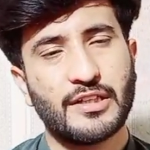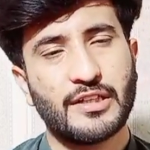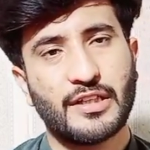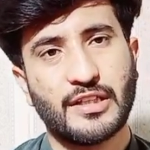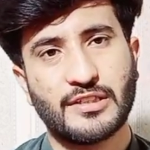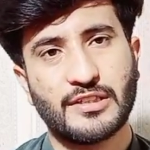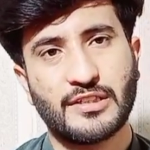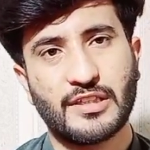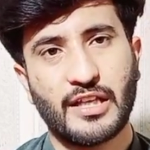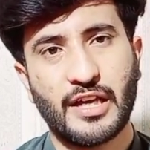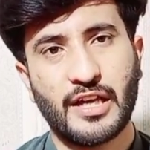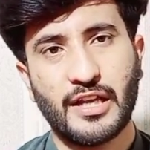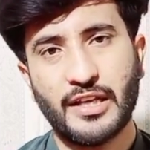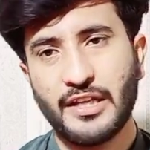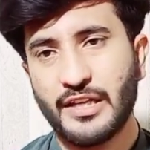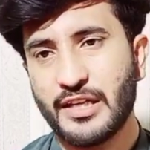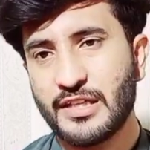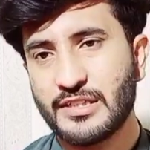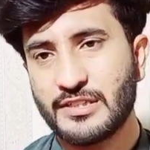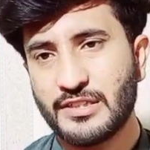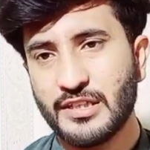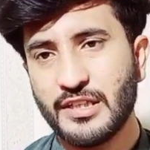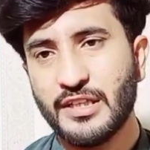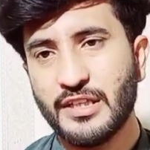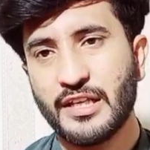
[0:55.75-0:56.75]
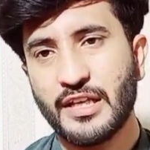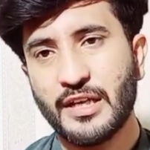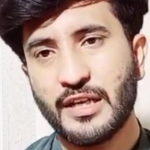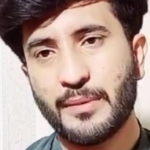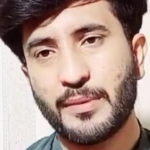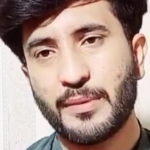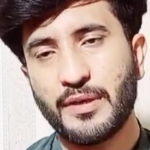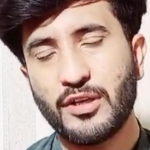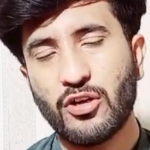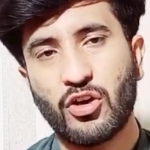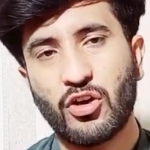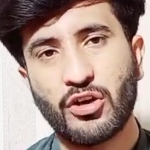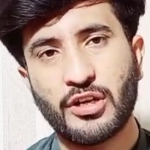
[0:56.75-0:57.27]
कि सितारा यासिन ने
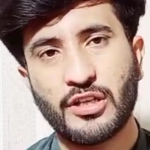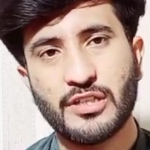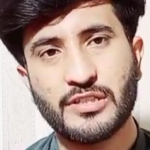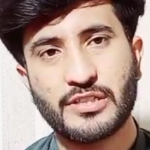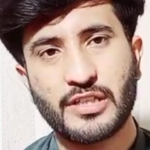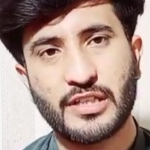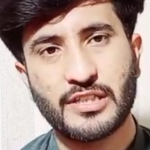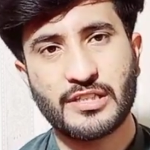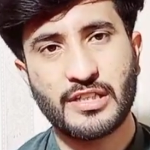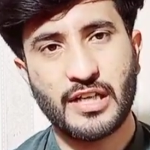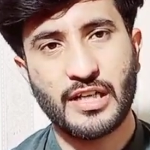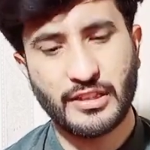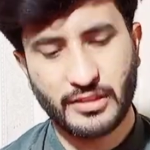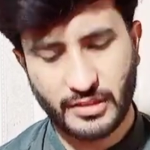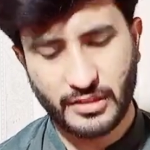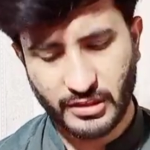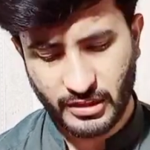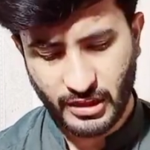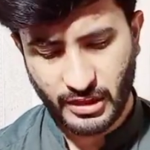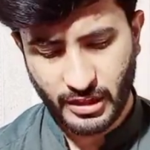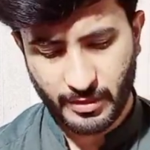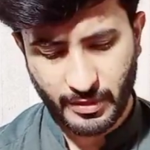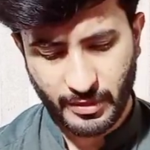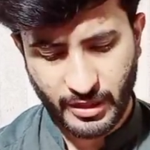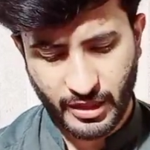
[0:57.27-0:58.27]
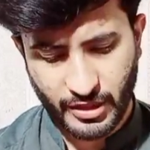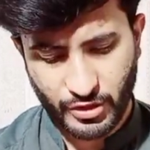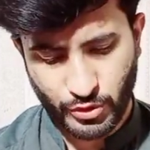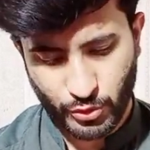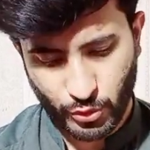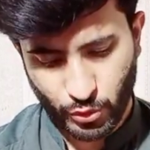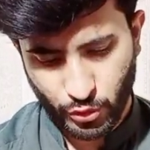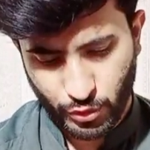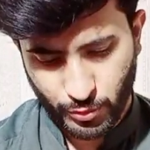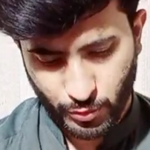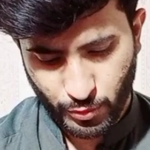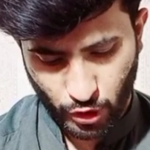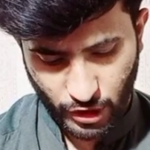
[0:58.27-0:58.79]
अपनी ऑडियंस के साथ कितना बड़ा
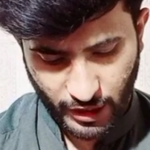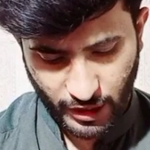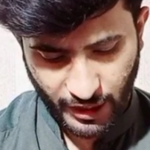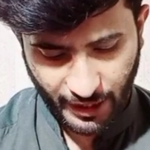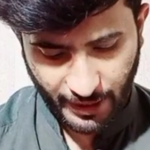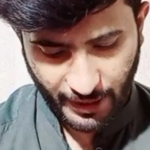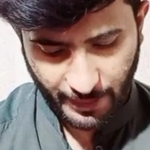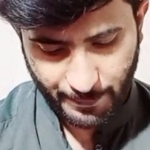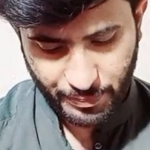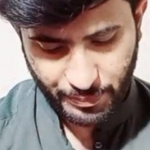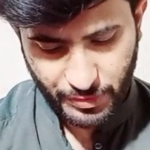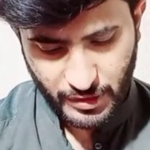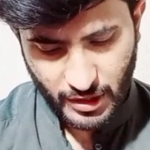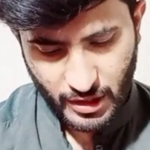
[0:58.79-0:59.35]
झूठ बोला है